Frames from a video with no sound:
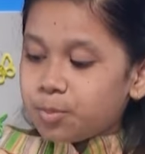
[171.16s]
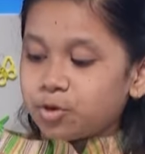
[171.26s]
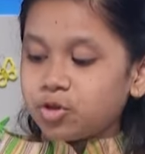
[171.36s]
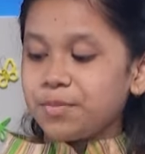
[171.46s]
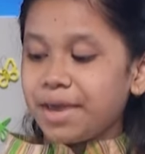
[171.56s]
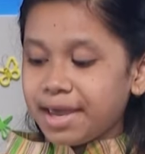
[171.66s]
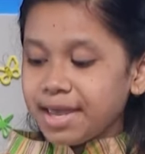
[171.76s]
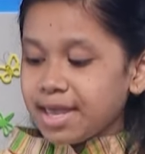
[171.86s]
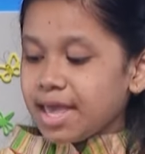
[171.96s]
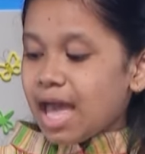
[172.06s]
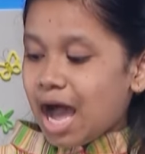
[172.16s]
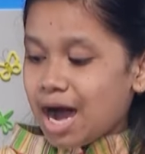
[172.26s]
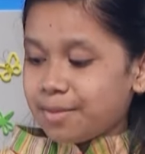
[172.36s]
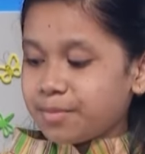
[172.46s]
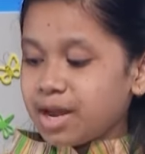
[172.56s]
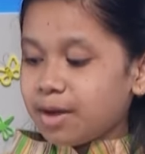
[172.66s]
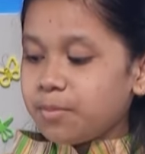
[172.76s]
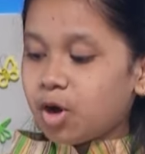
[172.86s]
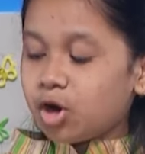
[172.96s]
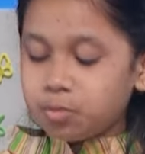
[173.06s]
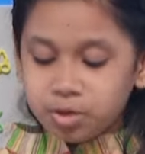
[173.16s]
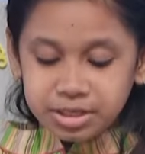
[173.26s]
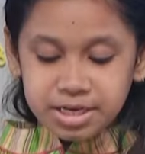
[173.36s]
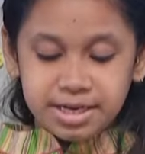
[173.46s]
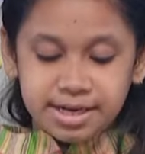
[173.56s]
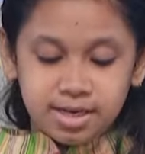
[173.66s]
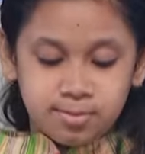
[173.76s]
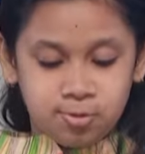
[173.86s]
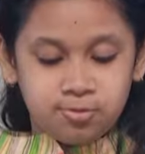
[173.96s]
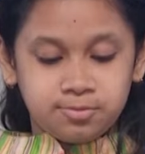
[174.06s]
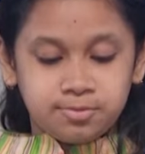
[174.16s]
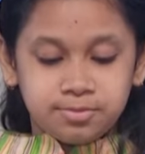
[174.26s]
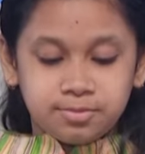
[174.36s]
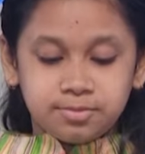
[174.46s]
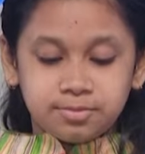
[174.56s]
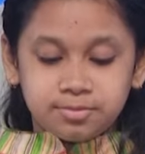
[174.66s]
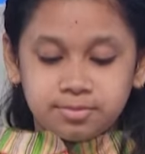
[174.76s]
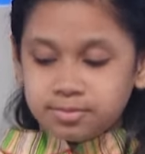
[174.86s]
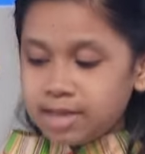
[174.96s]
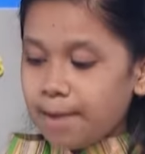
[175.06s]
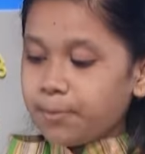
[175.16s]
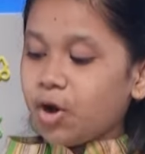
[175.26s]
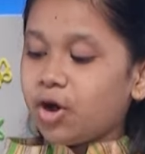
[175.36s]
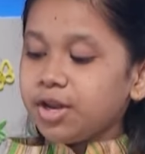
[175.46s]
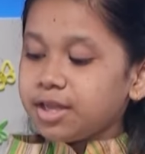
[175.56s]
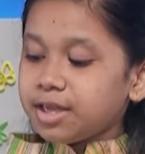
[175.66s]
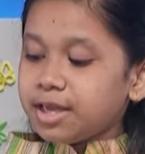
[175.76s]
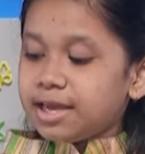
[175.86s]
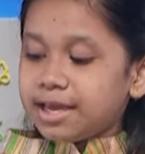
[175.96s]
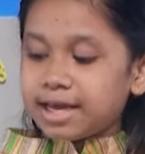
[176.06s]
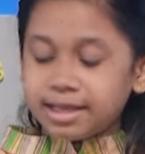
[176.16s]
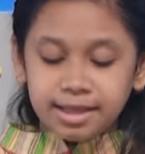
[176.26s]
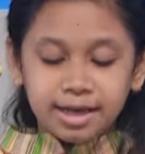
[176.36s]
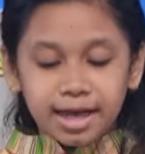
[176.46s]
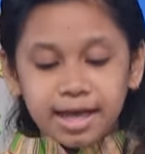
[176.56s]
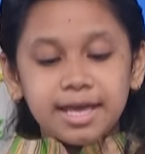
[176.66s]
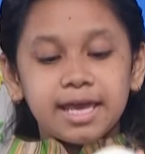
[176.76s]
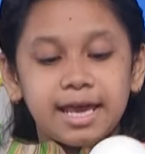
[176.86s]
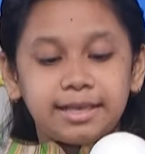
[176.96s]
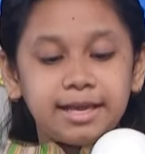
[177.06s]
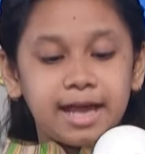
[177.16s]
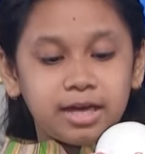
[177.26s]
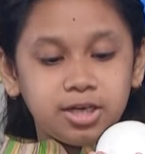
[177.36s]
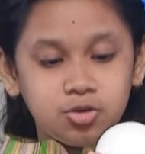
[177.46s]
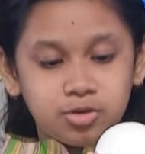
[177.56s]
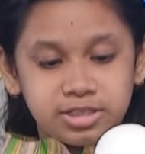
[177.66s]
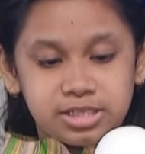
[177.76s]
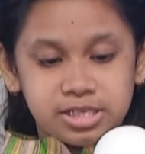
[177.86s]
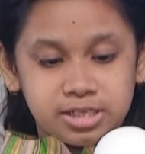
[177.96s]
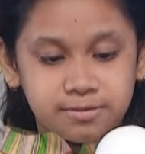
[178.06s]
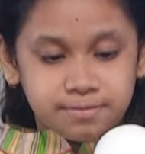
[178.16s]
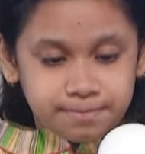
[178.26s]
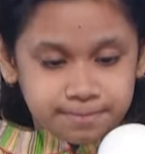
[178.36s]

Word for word: প্রথমে আমরা বড় বলটি নিয়ে নেব তারপর একটা কাঠি আমি মাঝখান দিয়ে ঢুকে নিচ্ছি